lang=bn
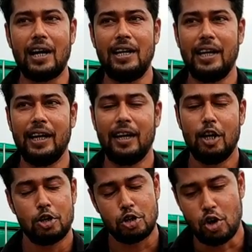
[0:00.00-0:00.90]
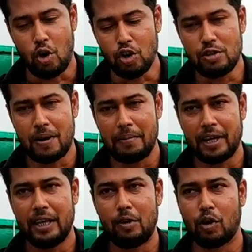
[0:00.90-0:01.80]
কাটিয়ে সহজভাবে
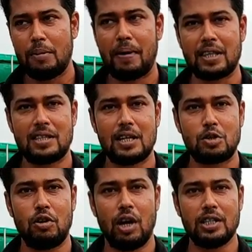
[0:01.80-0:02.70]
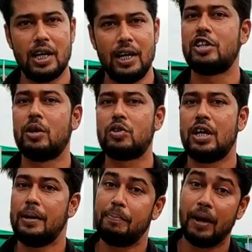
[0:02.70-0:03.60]
কি করে মাছ চাষ করা যায়
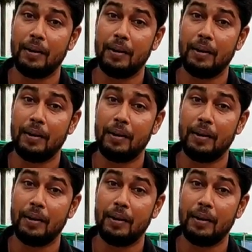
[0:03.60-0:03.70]
হচ্ছে এই